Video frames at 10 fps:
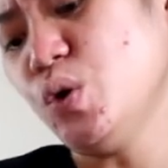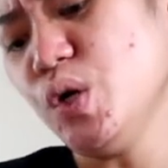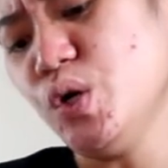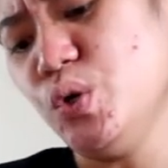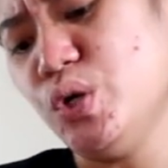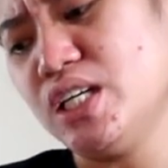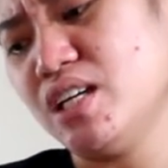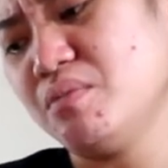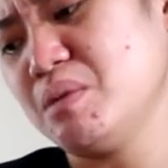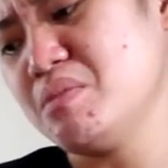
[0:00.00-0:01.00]
Wow!
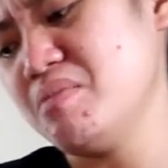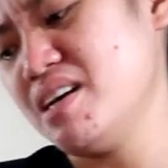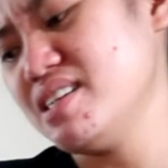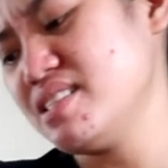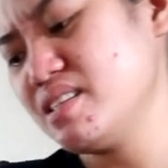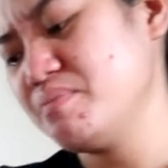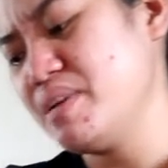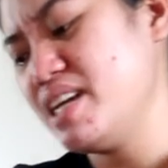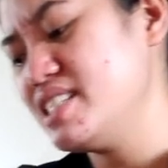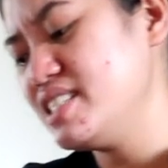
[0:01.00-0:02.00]
Huwag kang mababasag,
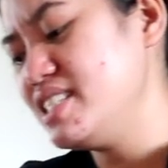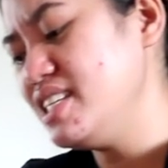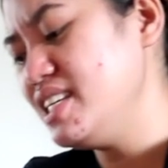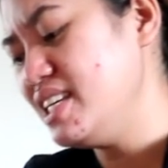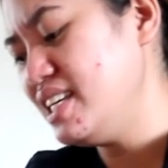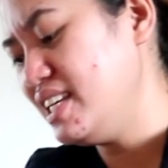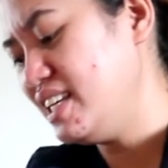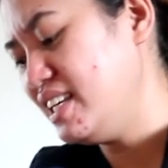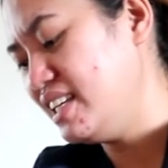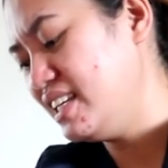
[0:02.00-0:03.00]

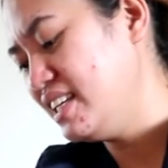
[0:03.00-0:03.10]
Beshi!